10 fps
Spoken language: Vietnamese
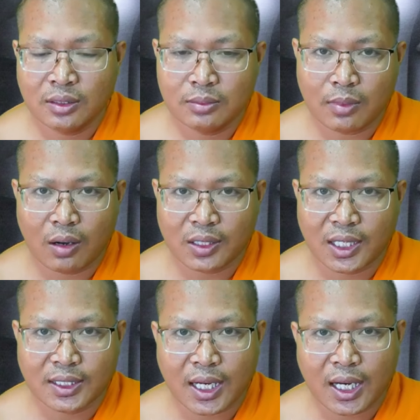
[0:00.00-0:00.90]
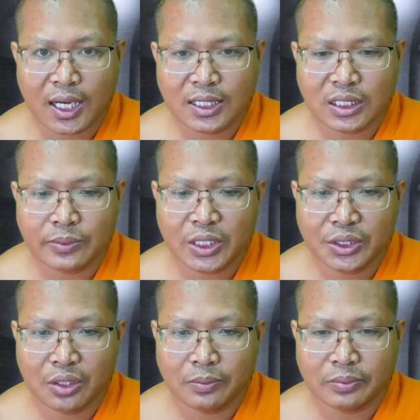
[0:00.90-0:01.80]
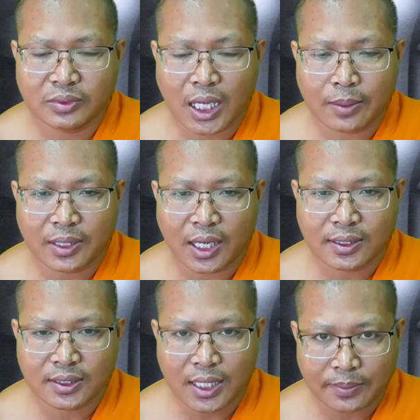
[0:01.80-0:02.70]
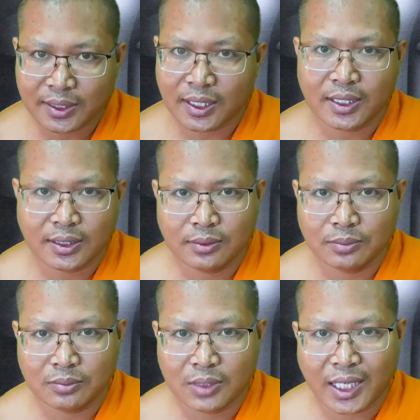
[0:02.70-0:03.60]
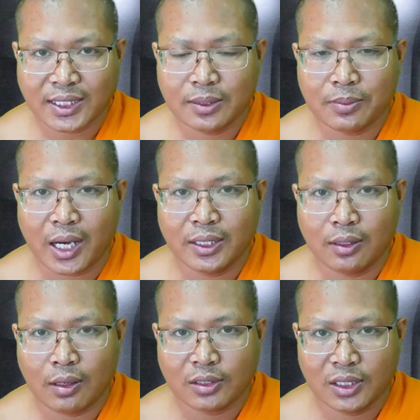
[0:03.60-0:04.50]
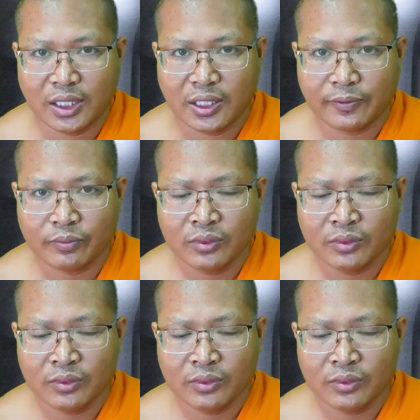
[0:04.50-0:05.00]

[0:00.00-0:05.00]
một dạng ná chậm nhìn nhôm tam đan đáp sĩ đây ắt thì bài đồng học này